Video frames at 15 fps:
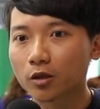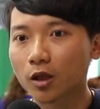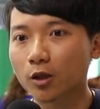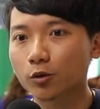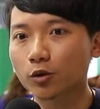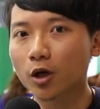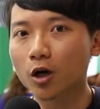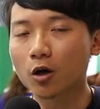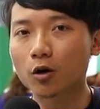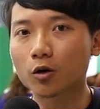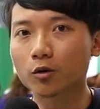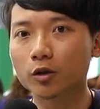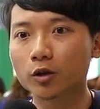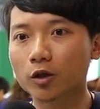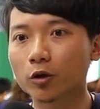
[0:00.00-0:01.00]
它需
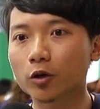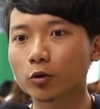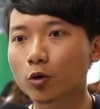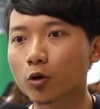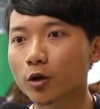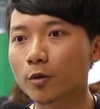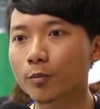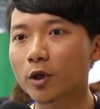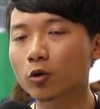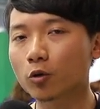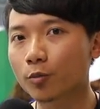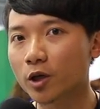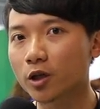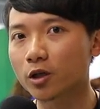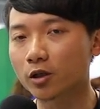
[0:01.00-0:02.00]
要有很多 B to
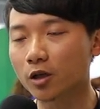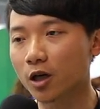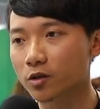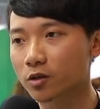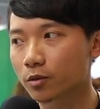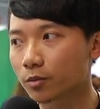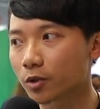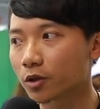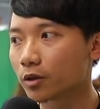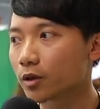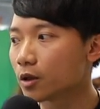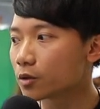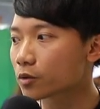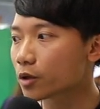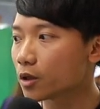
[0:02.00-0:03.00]
B 的 customer，
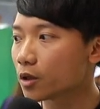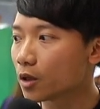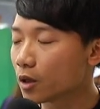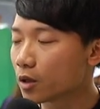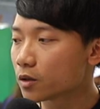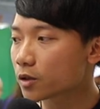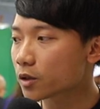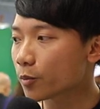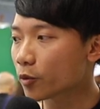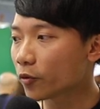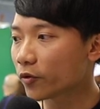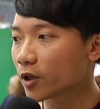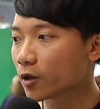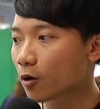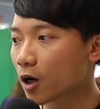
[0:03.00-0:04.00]
所以这部
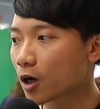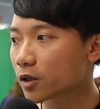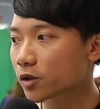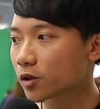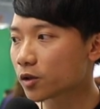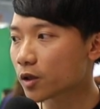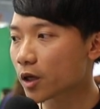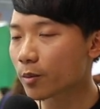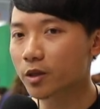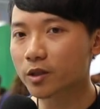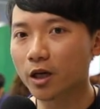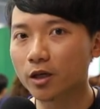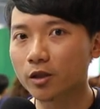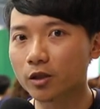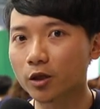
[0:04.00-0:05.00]
分的话，其实 M
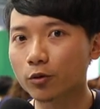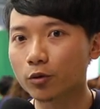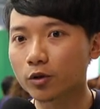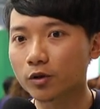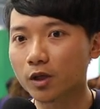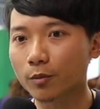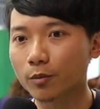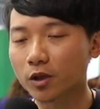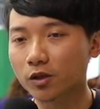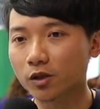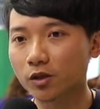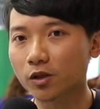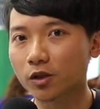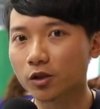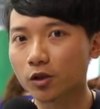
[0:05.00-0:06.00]
S I 耕耘上面
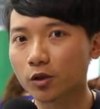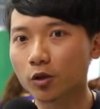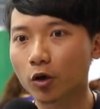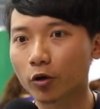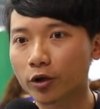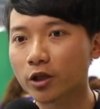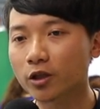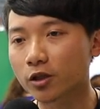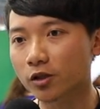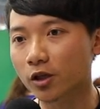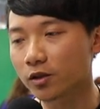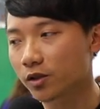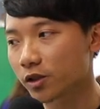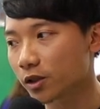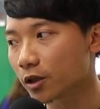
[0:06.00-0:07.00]
其实已经有一定的
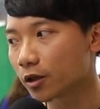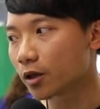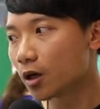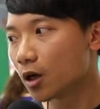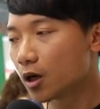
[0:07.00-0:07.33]
成绩了。